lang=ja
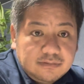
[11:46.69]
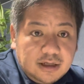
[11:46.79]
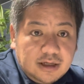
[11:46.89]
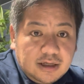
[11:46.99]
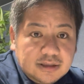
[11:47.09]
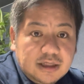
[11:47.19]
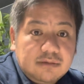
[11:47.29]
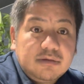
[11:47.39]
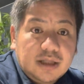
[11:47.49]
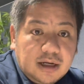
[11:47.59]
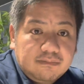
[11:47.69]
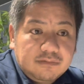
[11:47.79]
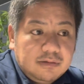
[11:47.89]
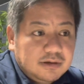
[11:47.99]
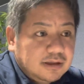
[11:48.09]
えー、全員見たら
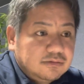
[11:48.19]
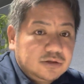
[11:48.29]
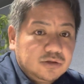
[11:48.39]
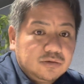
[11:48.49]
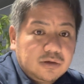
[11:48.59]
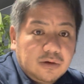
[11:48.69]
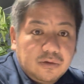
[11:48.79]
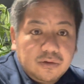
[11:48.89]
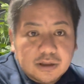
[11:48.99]
今多分日本はこのよ